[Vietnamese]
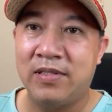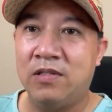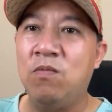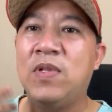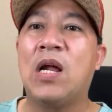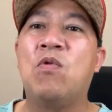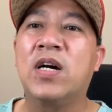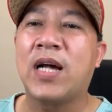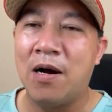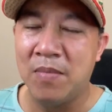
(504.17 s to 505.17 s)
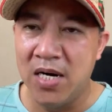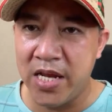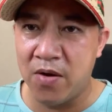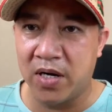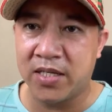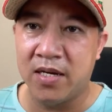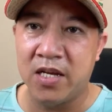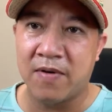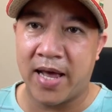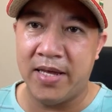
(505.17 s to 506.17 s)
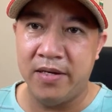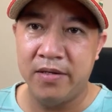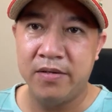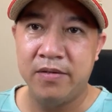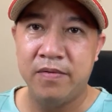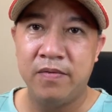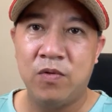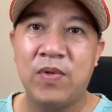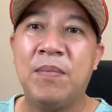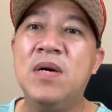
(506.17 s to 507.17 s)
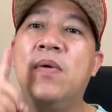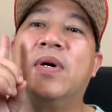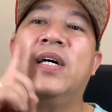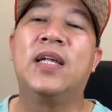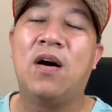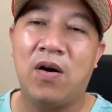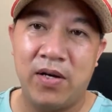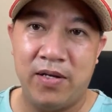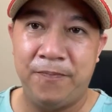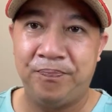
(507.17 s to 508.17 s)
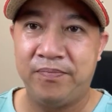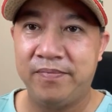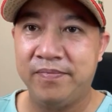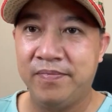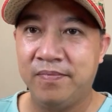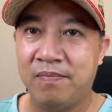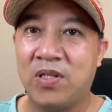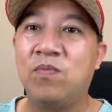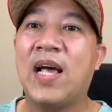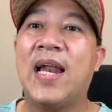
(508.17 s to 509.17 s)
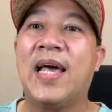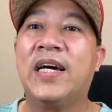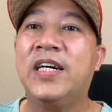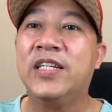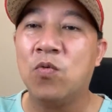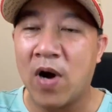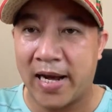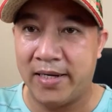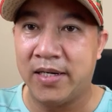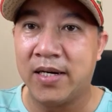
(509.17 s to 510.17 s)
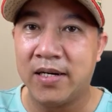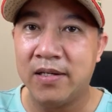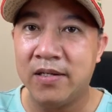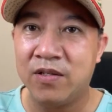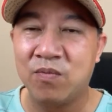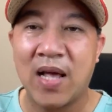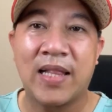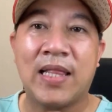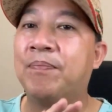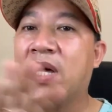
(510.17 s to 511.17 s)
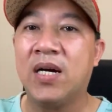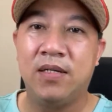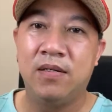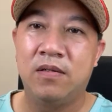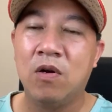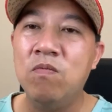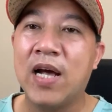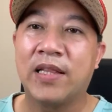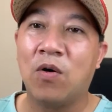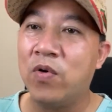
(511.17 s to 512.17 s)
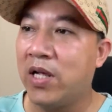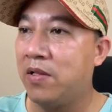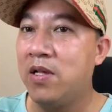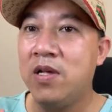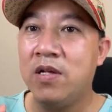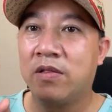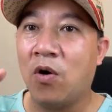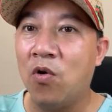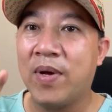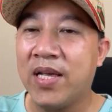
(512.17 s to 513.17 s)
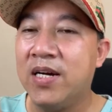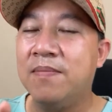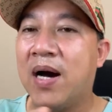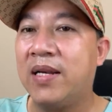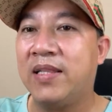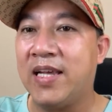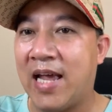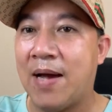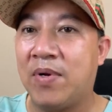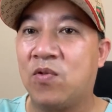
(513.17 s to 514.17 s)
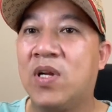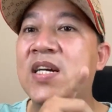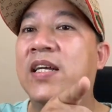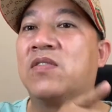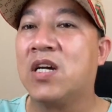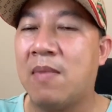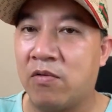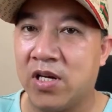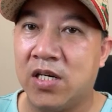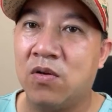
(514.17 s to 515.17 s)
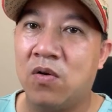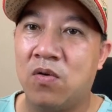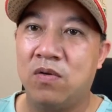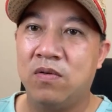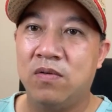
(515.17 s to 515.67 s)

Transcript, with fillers: chúng ta đâu có cần mướn nhiều luật sư như vậy. Chúng ta mướn một người thôi. Mà chúng ta là người tu hành nữa, chúng ta tâm từ. Đúng ra tôi mà như bên Thiền Am á, tôi đứng tôi tự bào chữa tôi luôn.